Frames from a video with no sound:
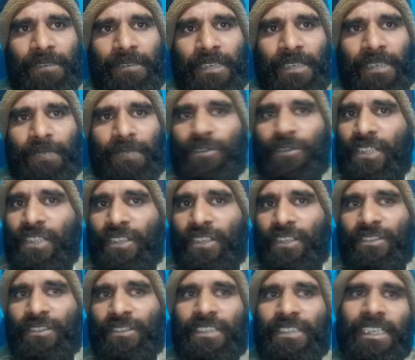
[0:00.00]
পাড়া
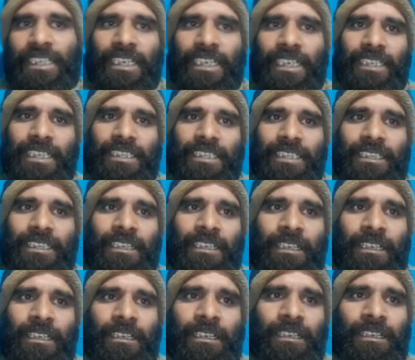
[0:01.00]
মুন্সীগঞ্জ থেকে একটি
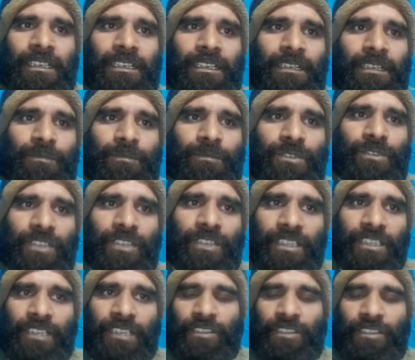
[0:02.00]
পনেরো
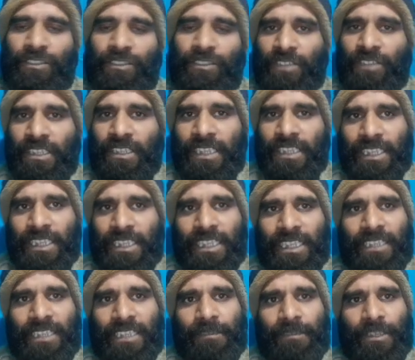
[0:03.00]
জানুয়ারি দু হাজার তেইশ
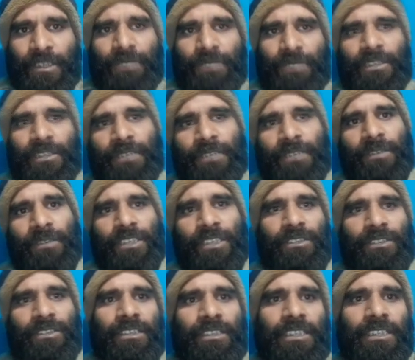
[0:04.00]
সালে যে বিজ্ঞপ্তিটা প্রকাশ
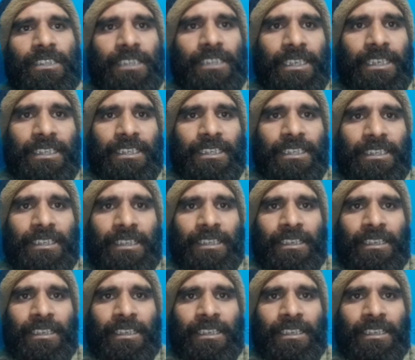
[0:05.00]
করেছে তারই